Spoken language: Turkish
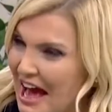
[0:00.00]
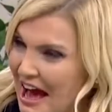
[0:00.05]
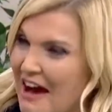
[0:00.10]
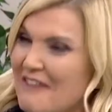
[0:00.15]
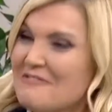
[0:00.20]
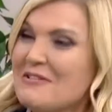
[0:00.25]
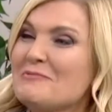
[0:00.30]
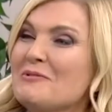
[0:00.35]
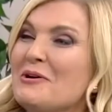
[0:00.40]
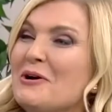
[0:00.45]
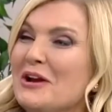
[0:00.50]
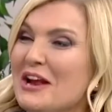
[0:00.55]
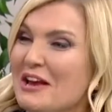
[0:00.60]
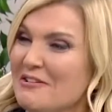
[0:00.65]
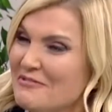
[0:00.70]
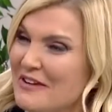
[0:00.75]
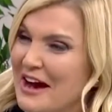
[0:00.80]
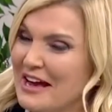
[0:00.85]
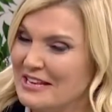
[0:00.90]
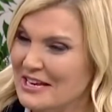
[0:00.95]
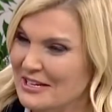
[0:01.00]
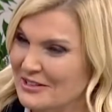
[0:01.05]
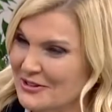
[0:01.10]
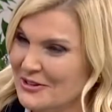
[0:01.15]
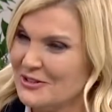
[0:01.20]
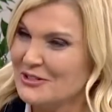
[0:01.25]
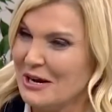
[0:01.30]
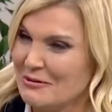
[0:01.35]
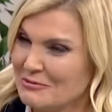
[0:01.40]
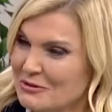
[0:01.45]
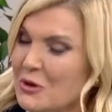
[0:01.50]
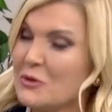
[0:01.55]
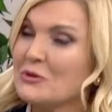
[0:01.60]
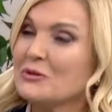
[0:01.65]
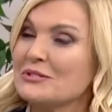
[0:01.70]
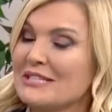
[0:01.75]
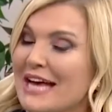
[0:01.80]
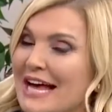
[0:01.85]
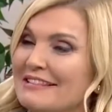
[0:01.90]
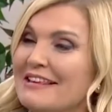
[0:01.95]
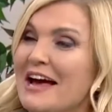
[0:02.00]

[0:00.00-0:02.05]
Ama evet. böyle ifade edin evet, hocam. Çok diyelim, güzel. Evet.